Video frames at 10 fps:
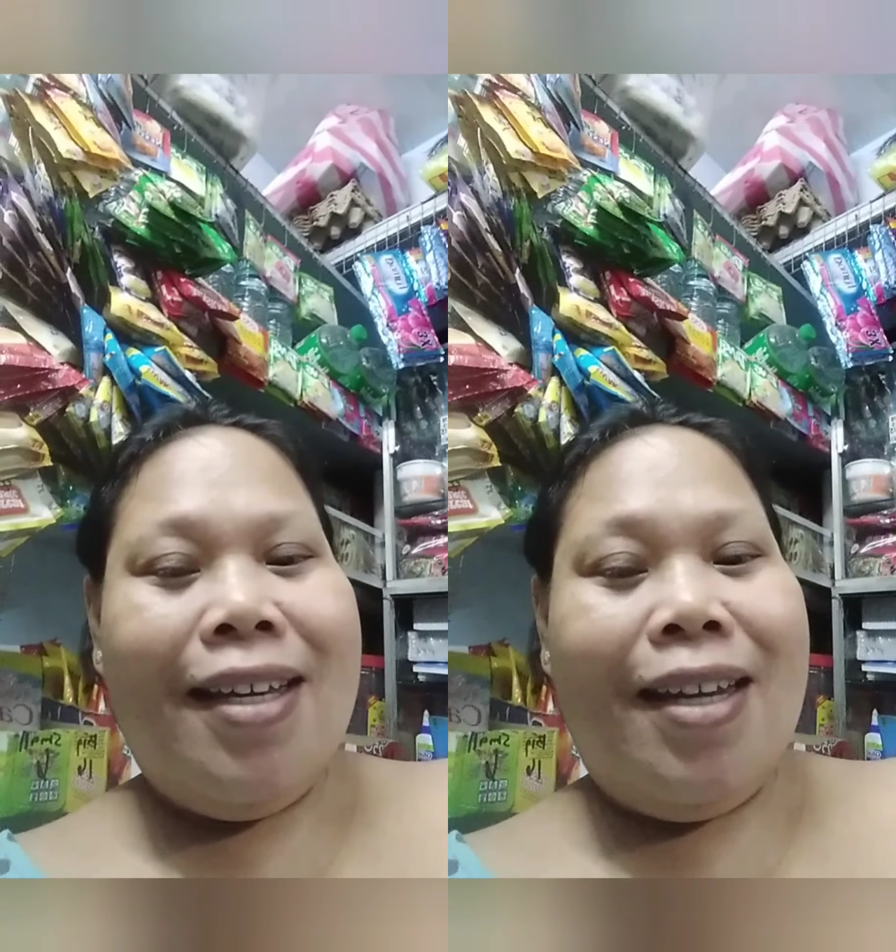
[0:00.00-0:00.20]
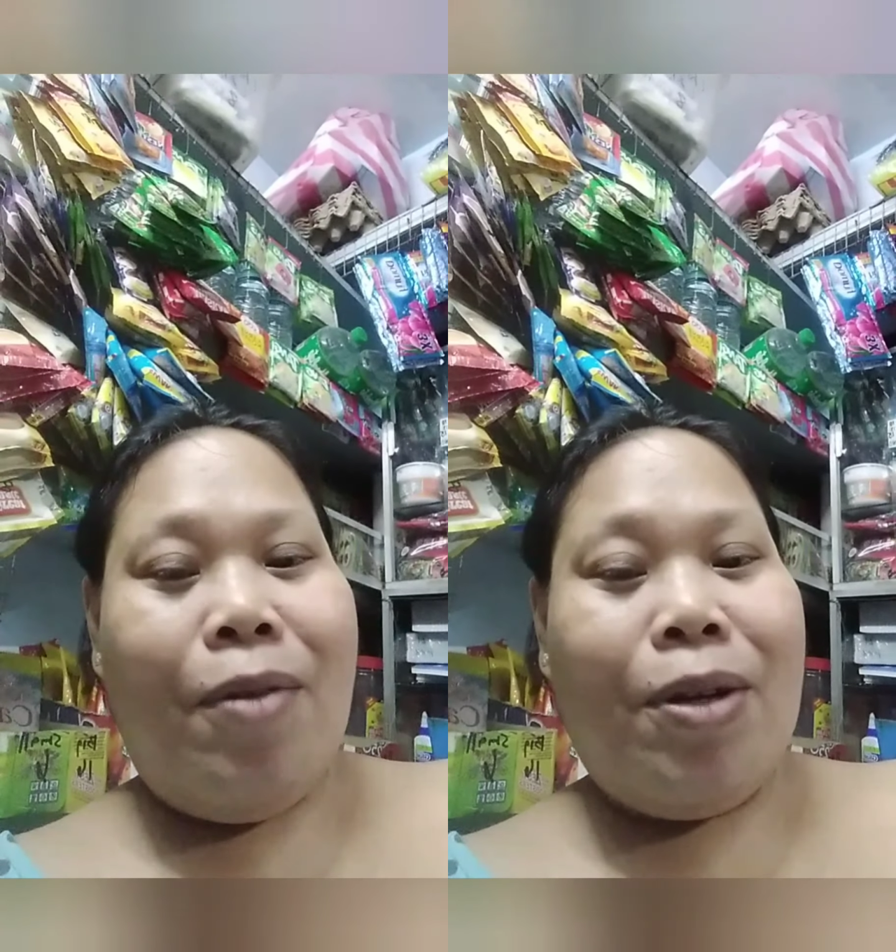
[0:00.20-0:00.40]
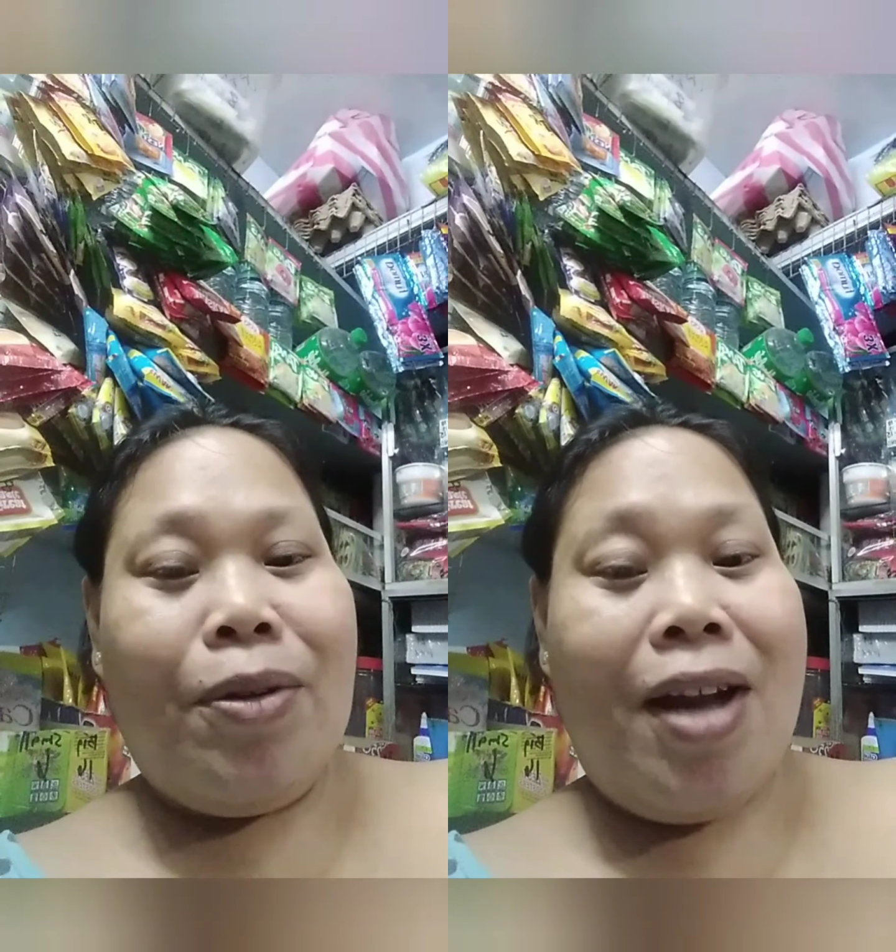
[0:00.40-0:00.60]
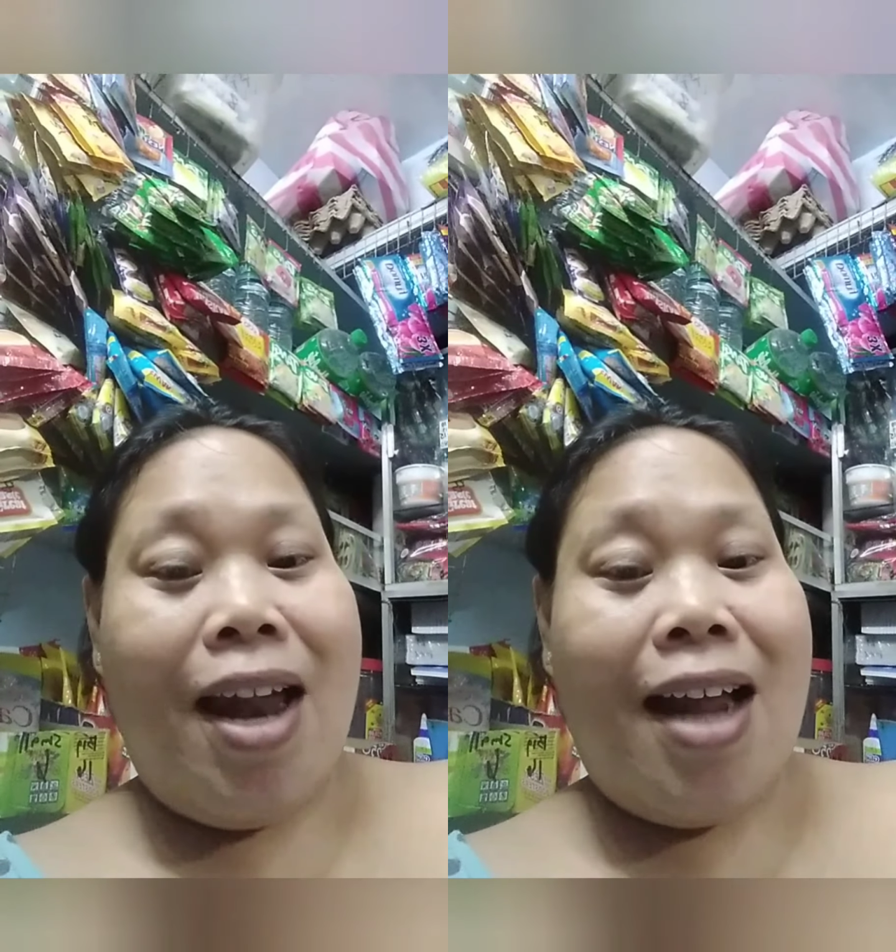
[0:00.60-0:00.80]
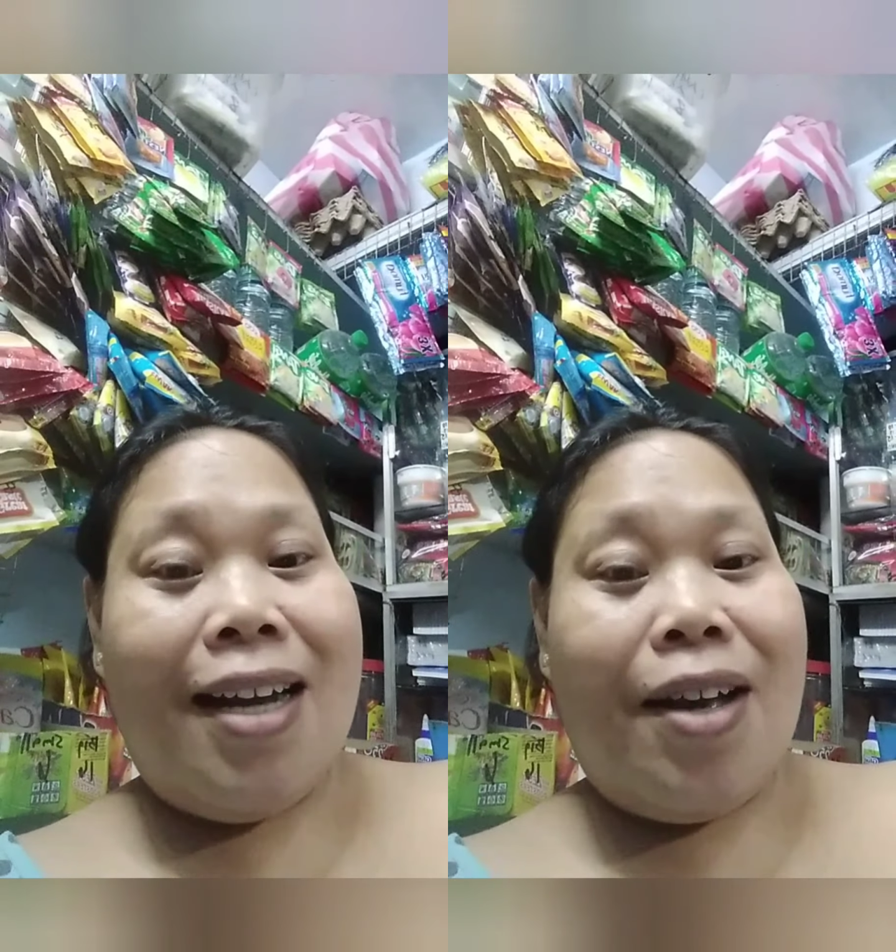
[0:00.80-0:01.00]
ginawan ko na
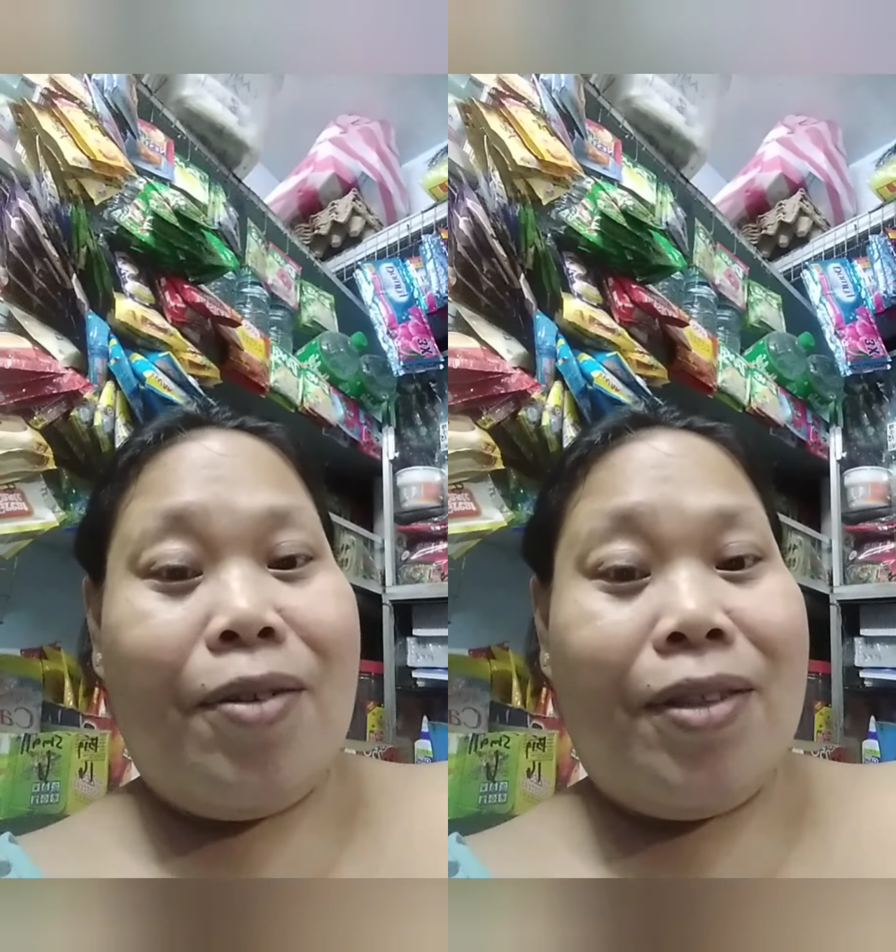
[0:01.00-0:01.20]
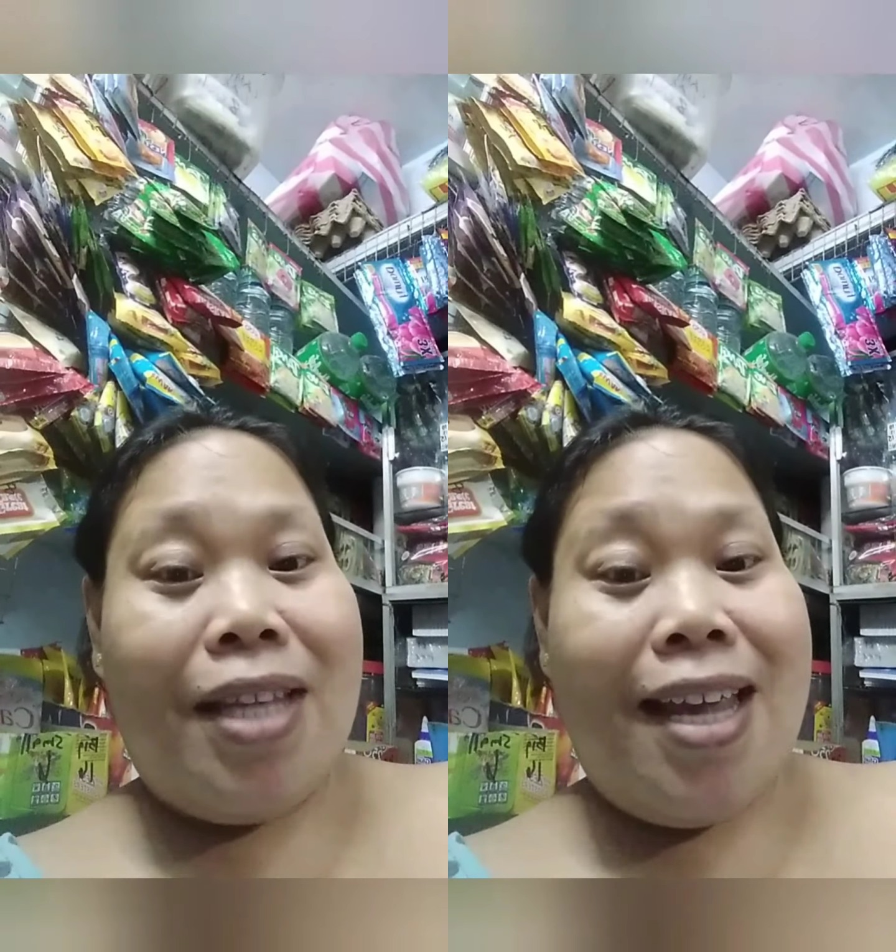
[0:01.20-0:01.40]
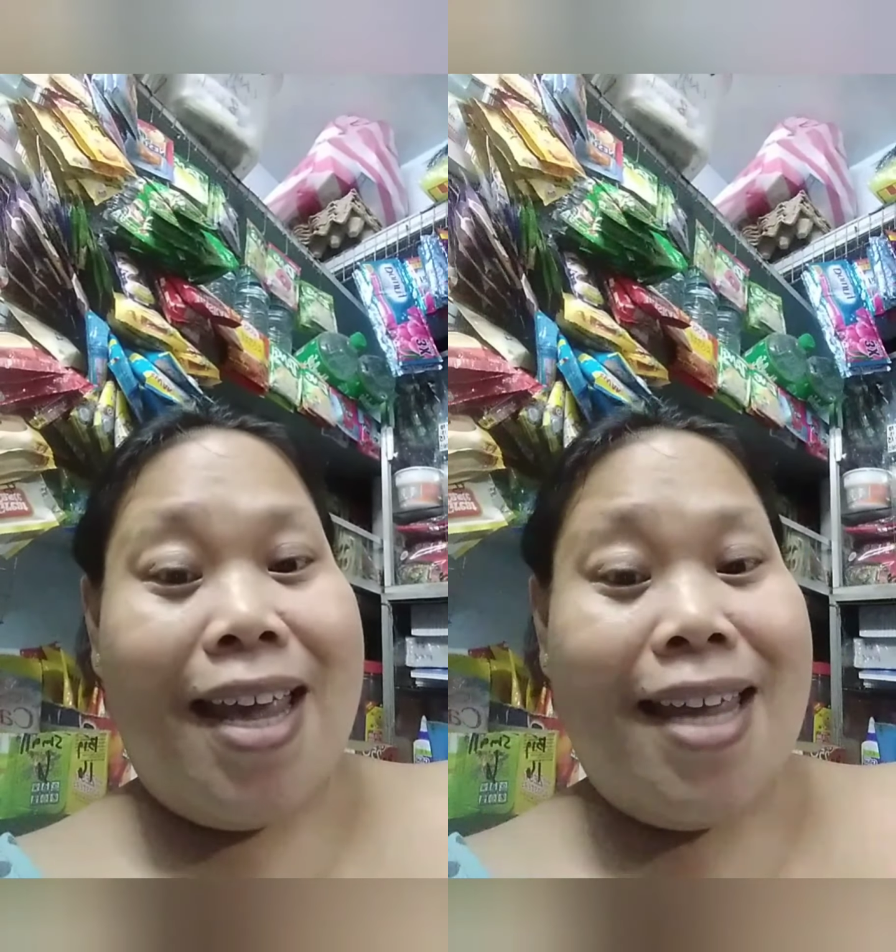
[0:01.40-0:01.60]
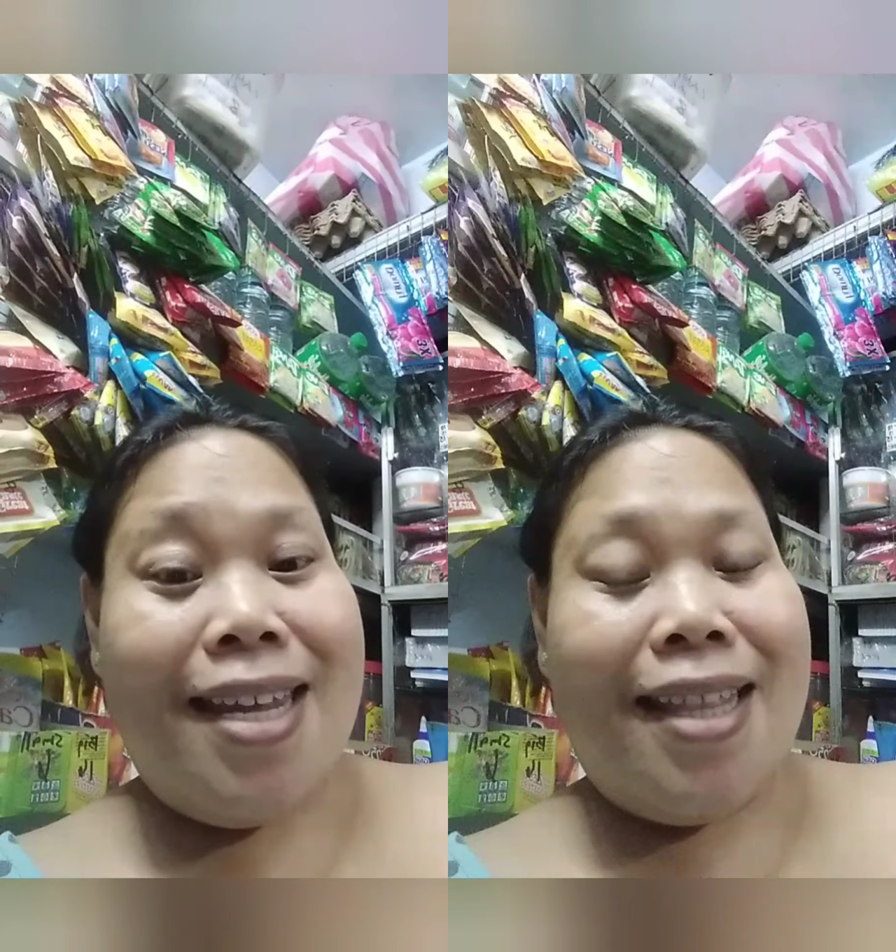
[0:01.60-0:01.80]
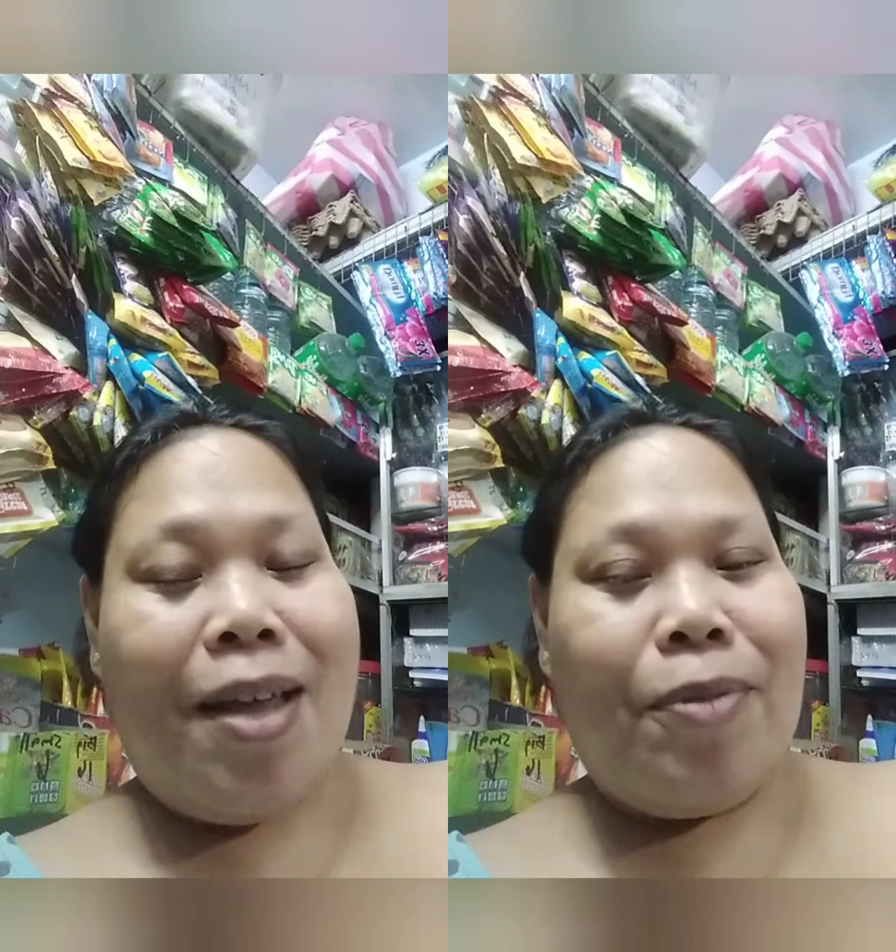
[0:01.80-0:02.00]
lang ng konting
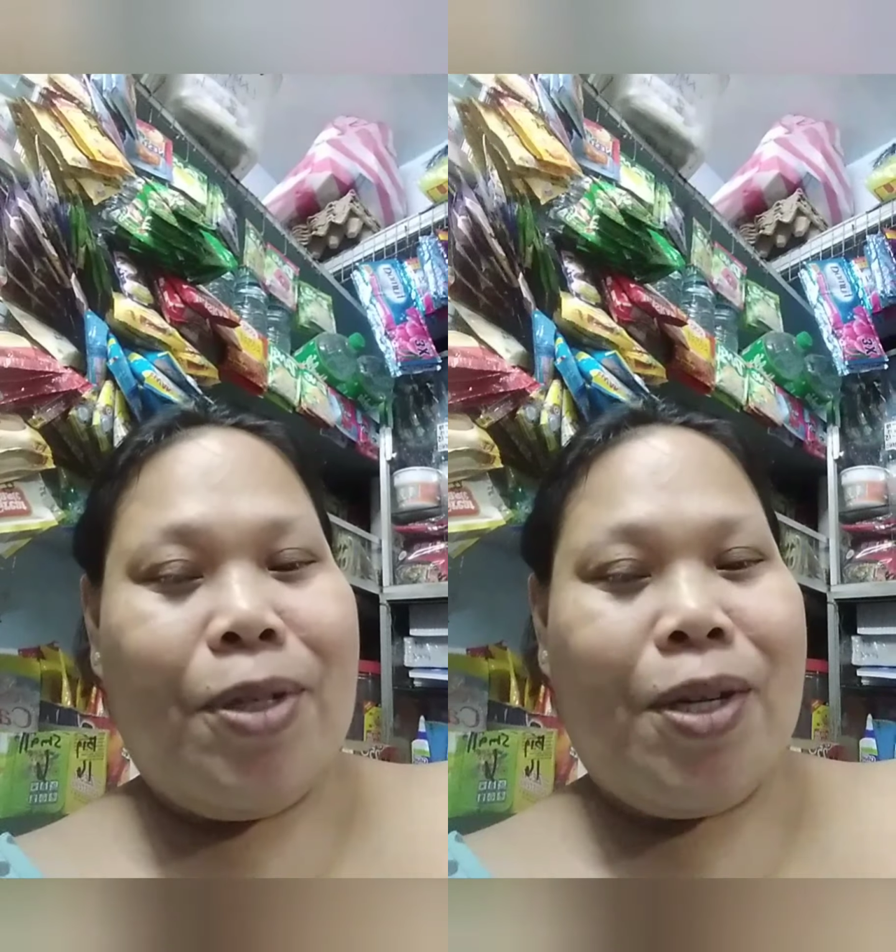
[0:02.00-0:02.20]
edit tapos